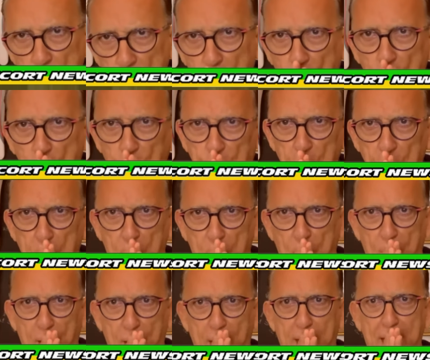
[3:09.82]
um gol que o
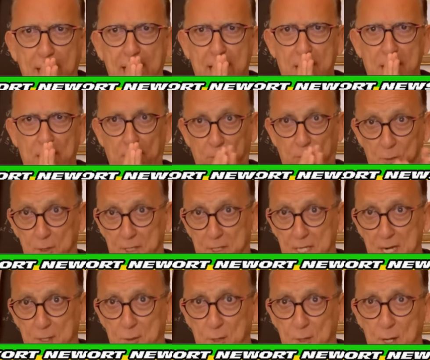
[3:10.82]
Borré, o
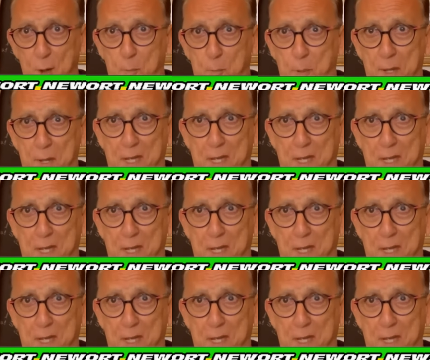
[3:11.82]
Internacional,